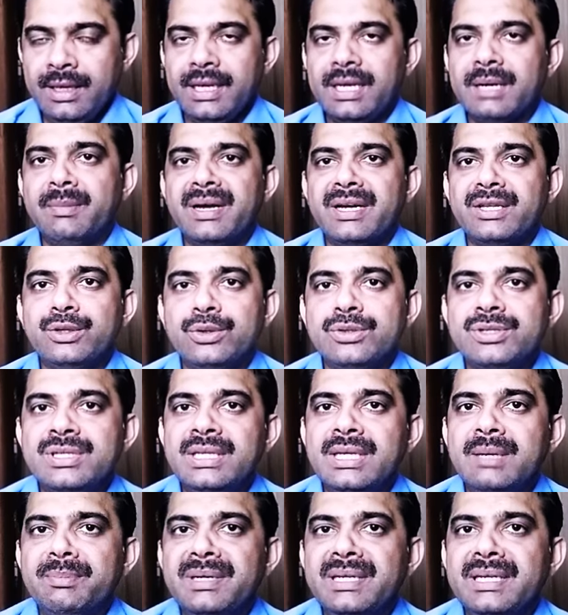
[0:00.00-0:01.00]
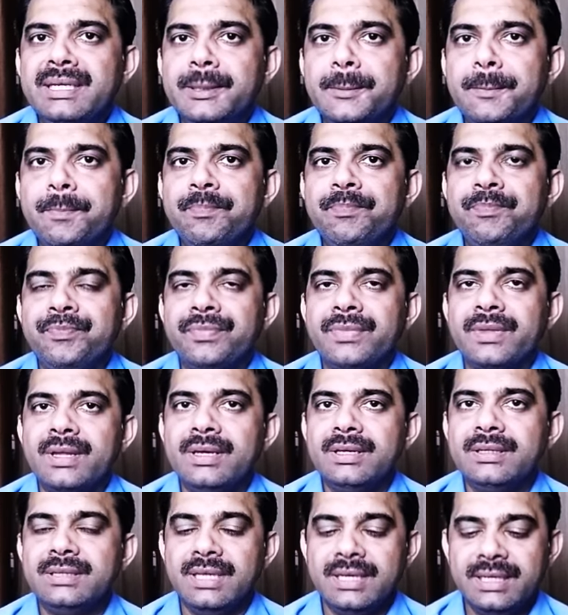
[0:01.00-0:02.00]
एक हमारे दोस्त ने अपनी
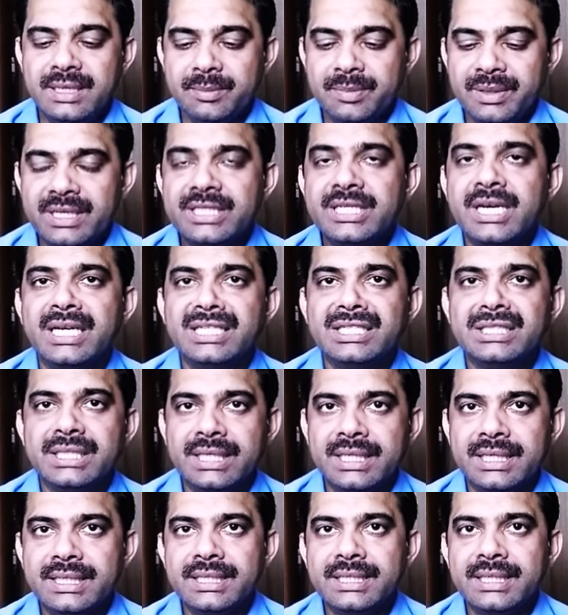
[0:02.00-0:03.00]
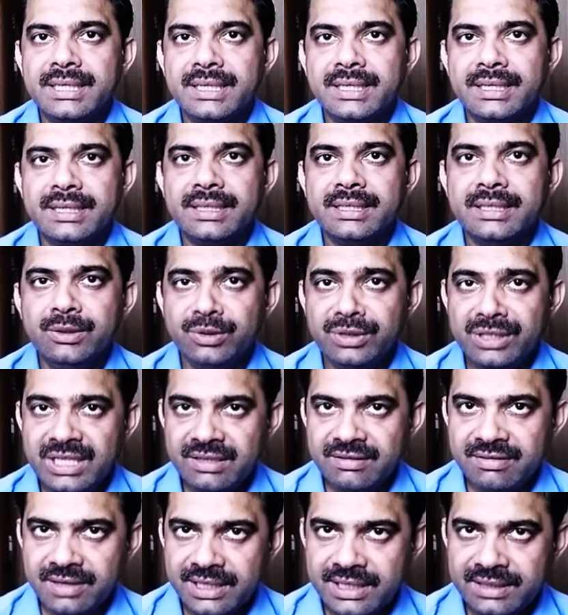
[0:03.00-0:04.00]
दिल की परेशानी शेयर की है कि
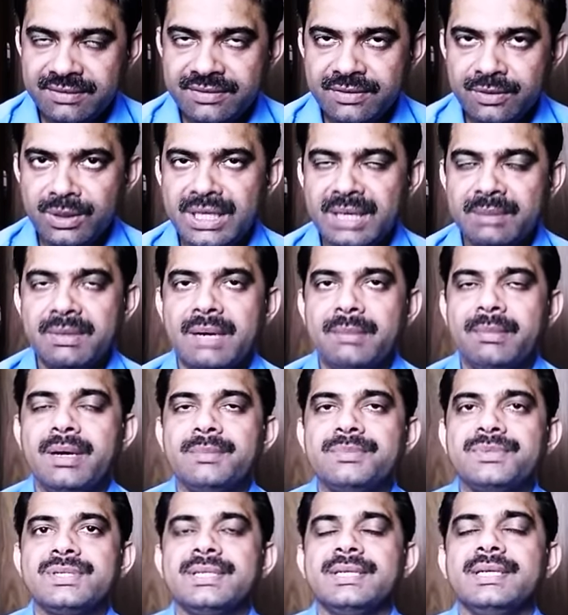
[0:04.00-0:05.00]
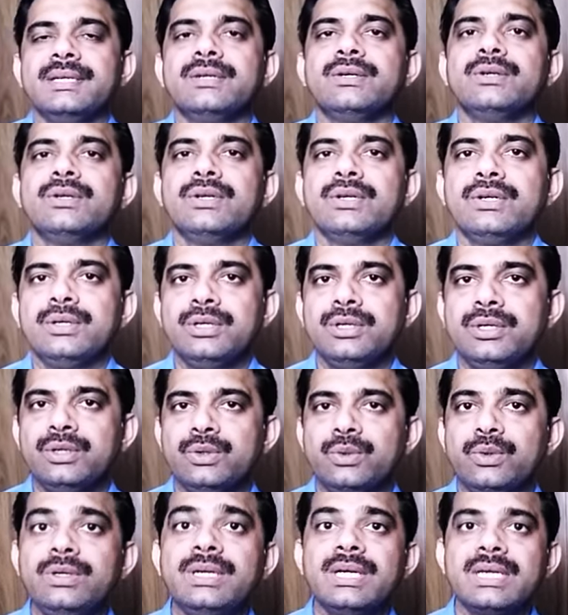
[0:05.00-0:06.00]
उनकी वाइफ उनके माँ बाप से
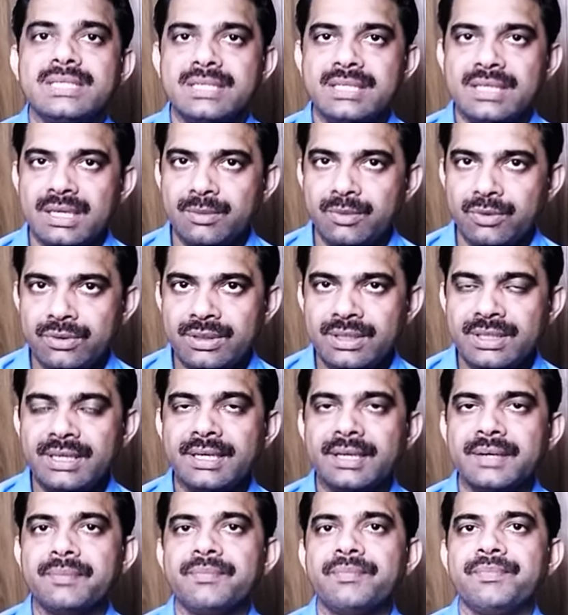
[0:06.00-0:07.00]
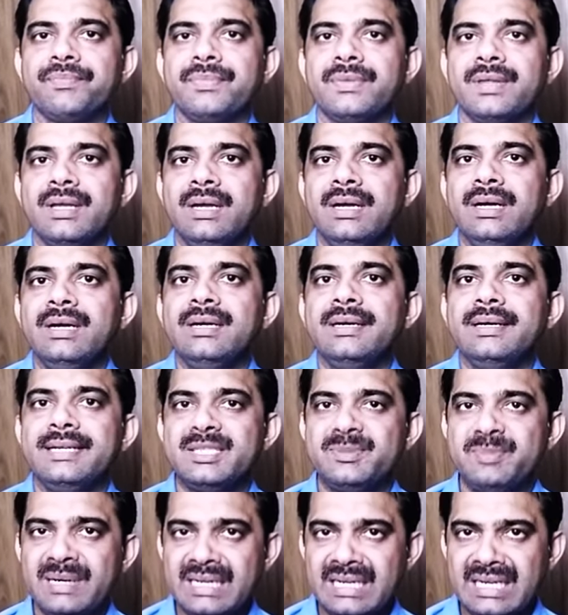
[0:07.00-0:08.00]
उल्टा सीधा बोलती है
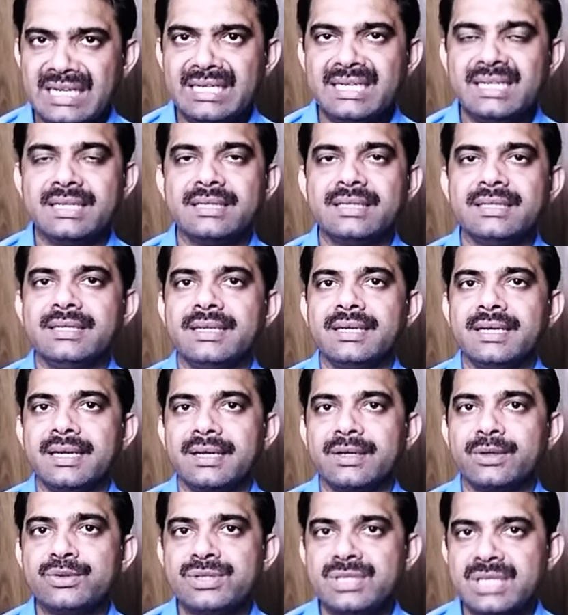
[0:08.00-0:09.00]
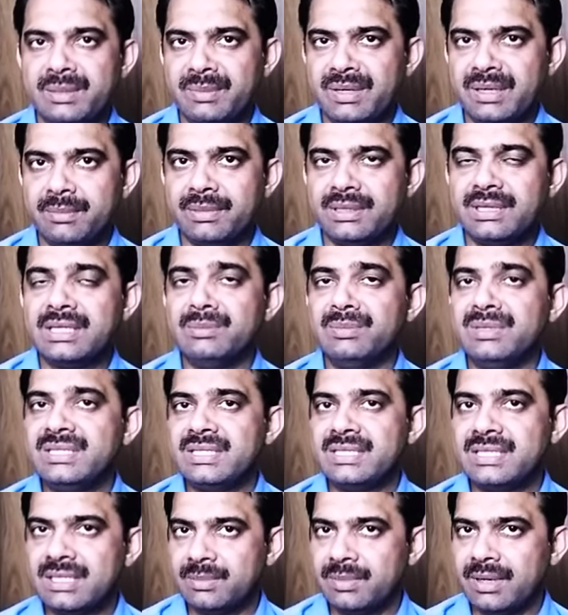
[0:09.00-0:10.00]
रिस्पेक्ट नहीं करती है गुस्से में
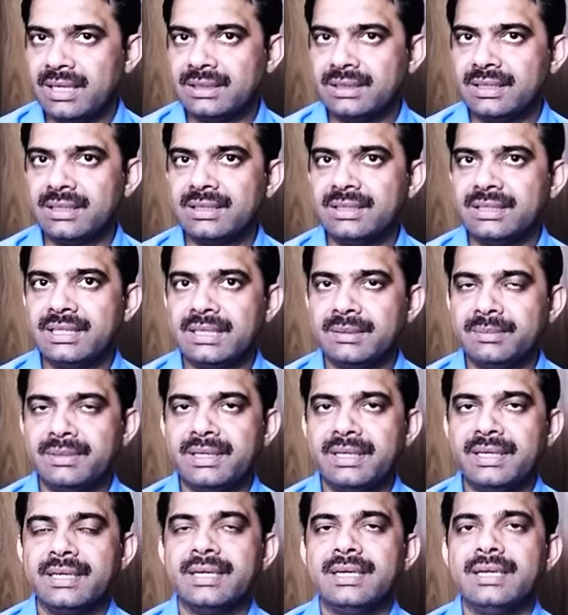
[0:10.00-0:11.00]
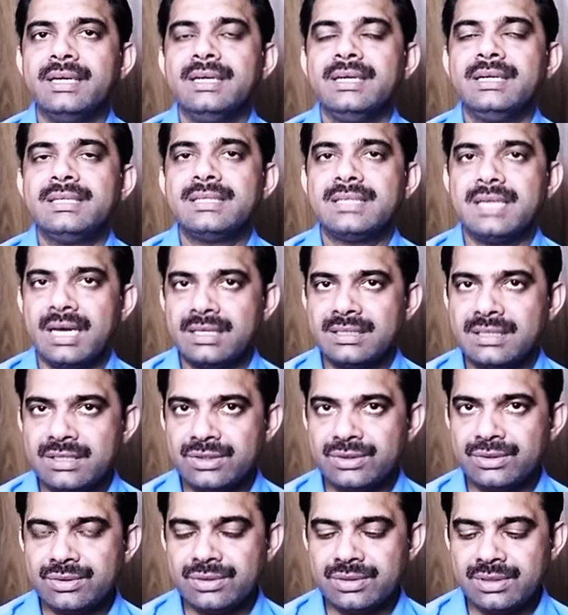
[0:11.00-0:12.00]
बदतमीज़ी से बात करती है अपने सास
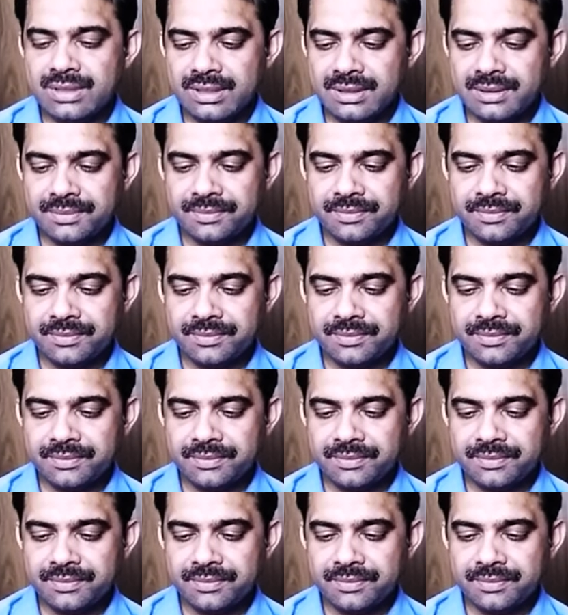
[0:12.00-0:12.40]
ससुर से